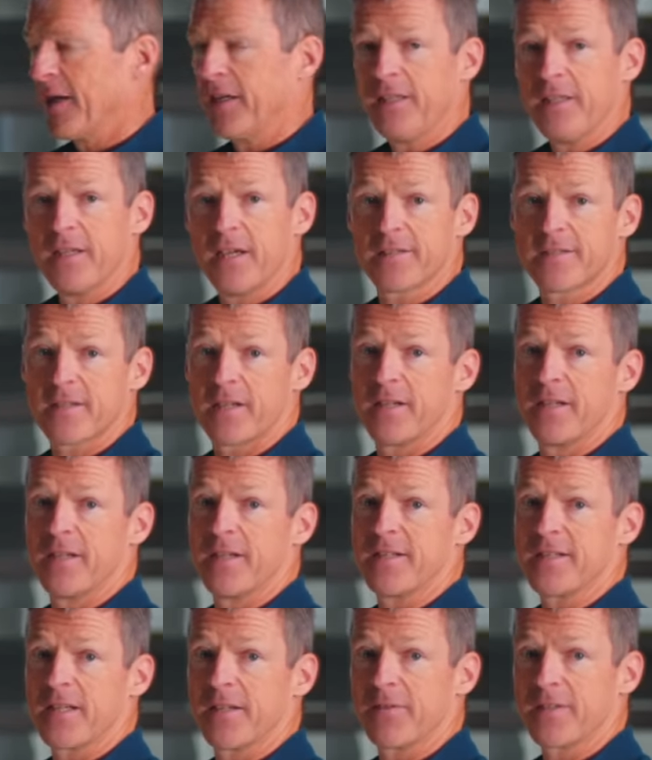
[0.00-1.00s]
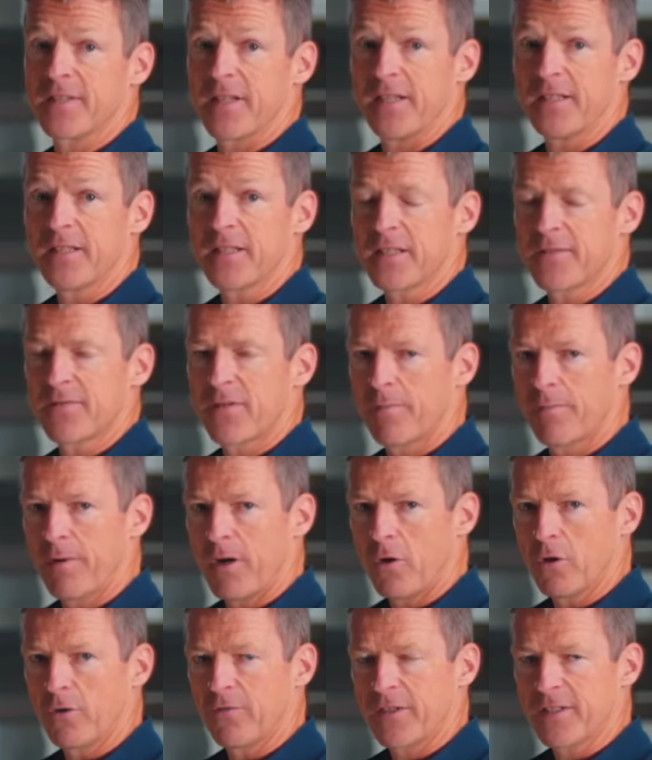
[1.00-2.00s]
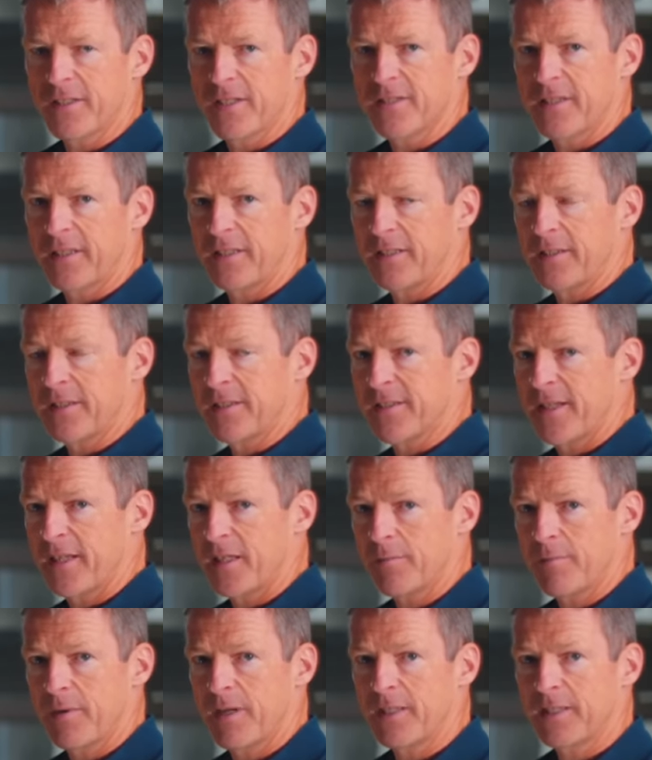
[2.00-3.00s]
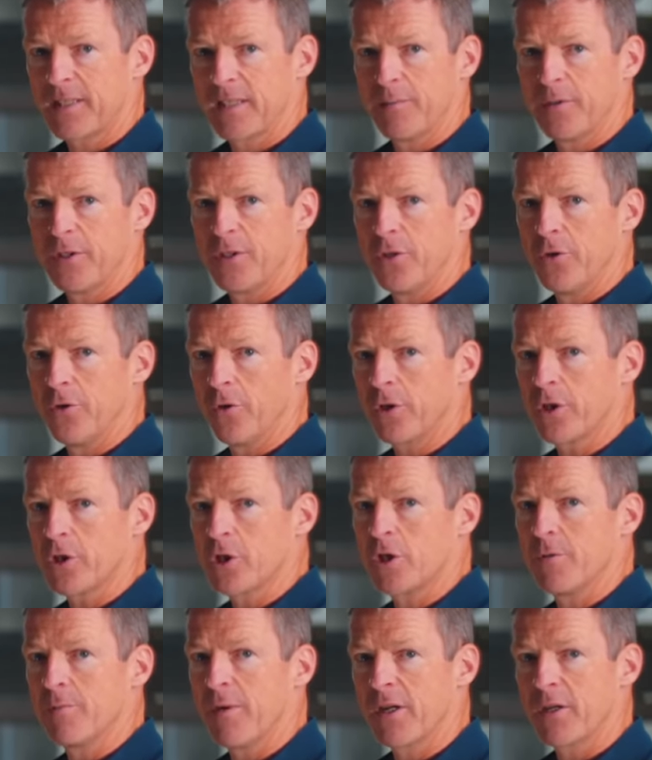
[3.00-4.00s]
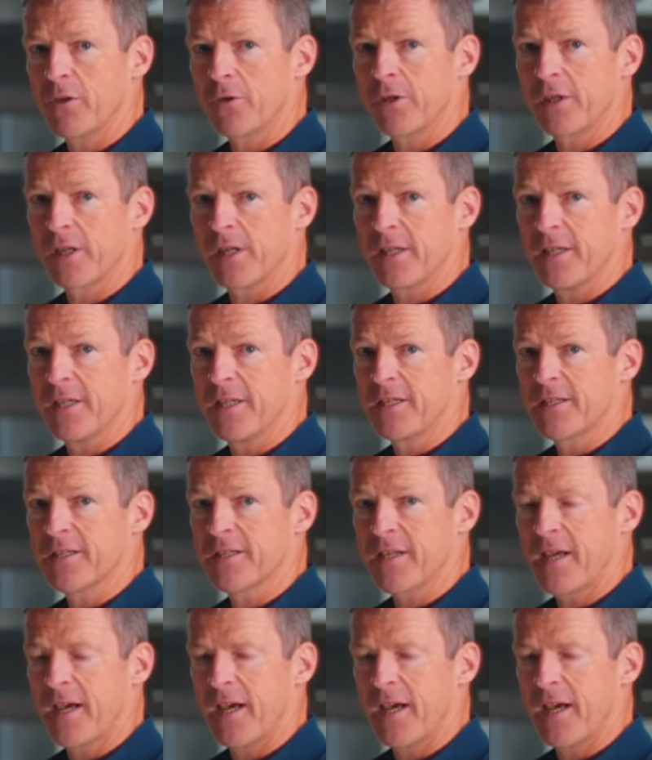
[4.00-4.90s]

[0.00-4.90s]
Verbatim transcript: Hier ist allerdings etwas anderes verbaut, was das Rad interessant macht, nämlich die neue Shimano GRX